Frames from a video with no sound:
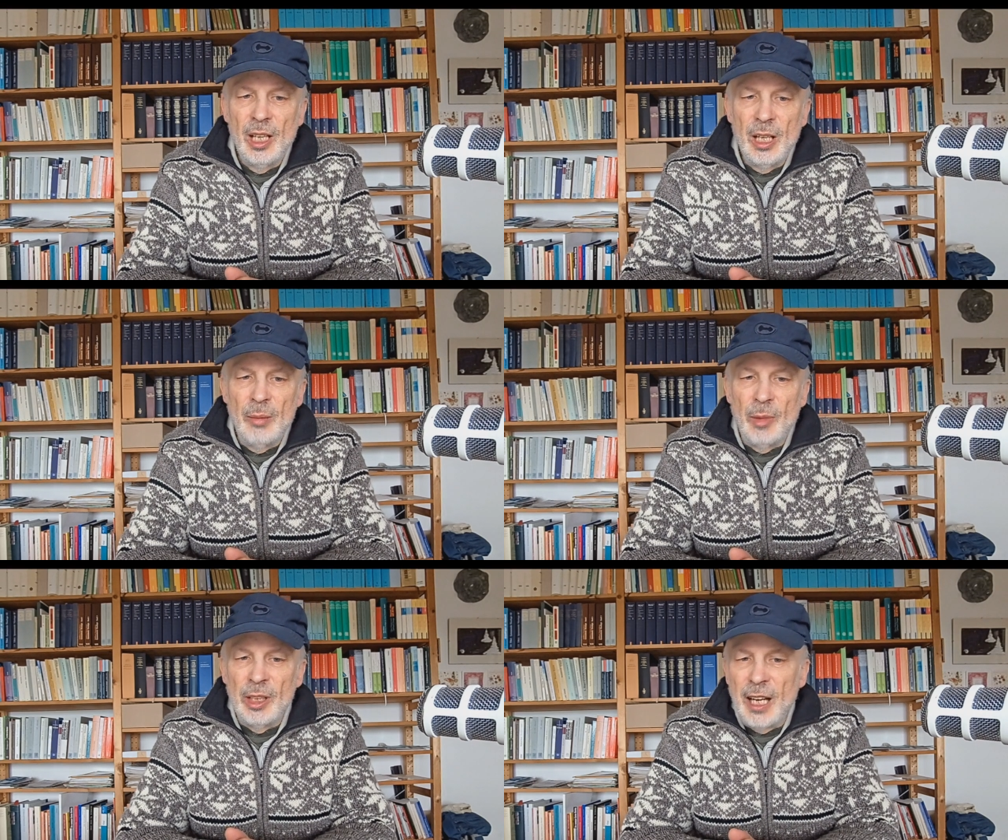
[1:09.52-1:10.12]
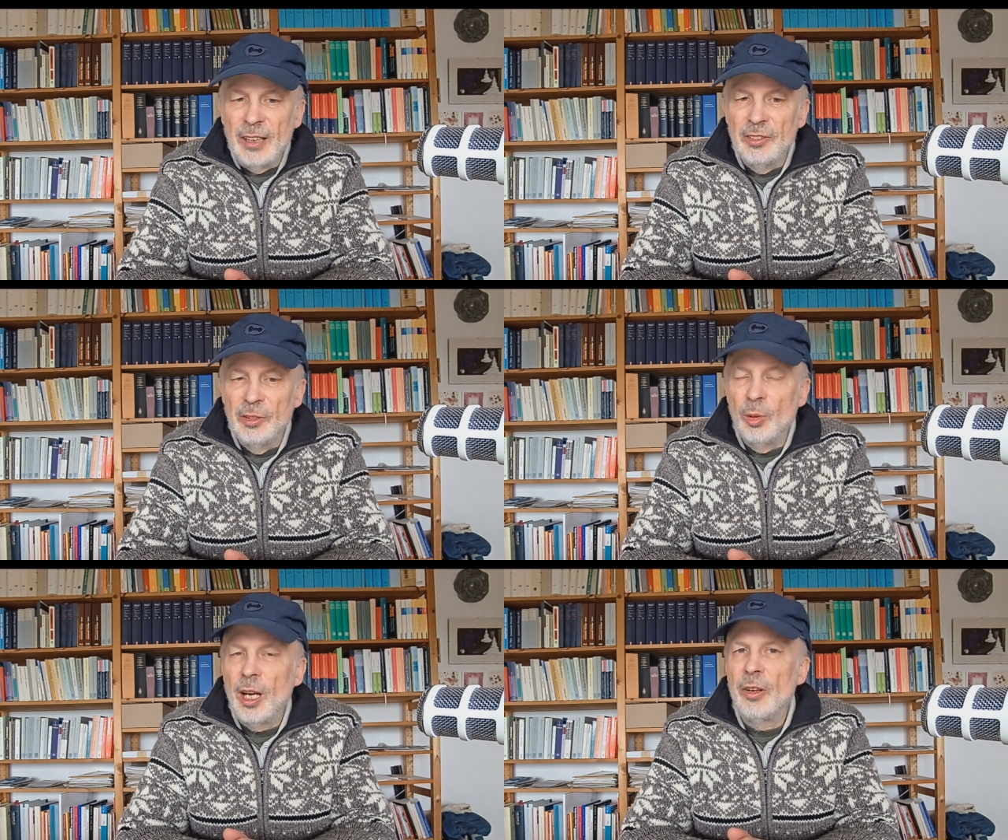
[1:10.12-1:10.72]
Man kann
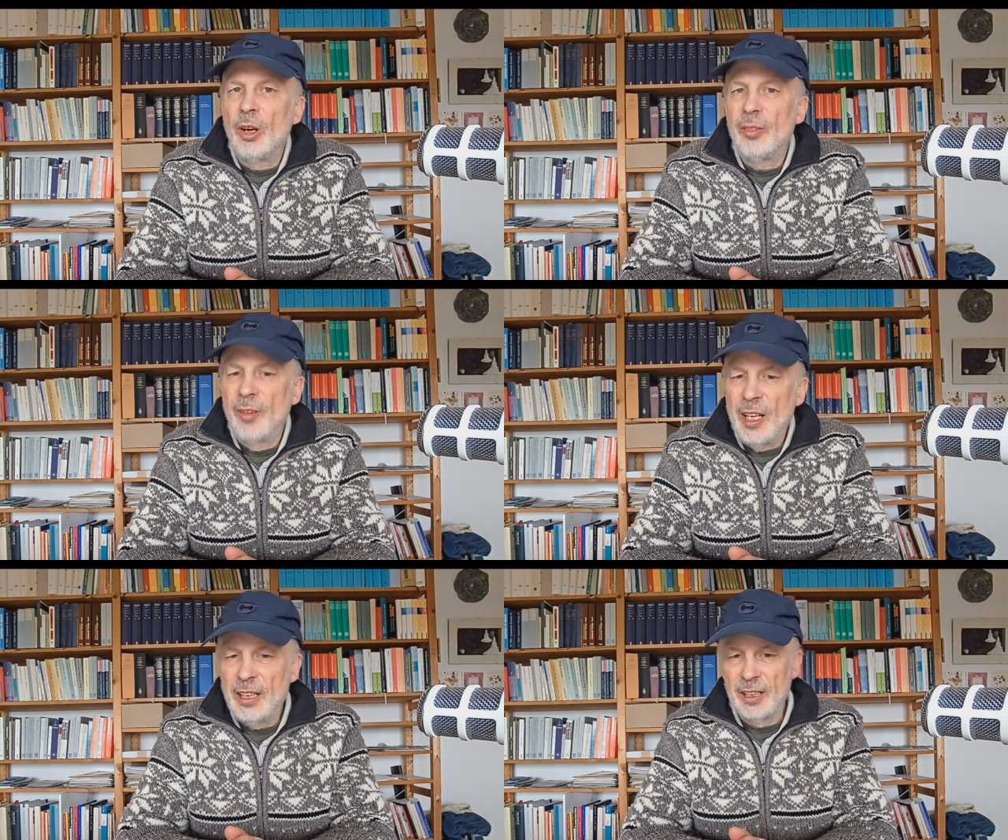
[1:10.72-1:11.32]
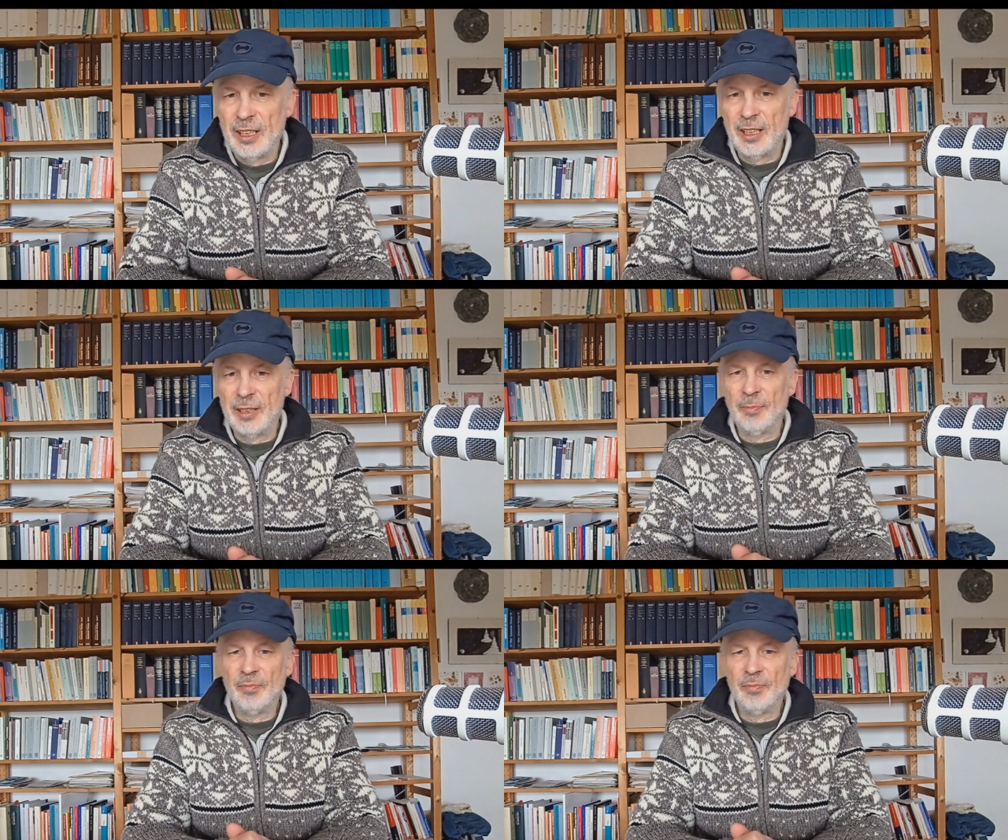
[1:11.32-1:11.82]
sogar noch weitergehen.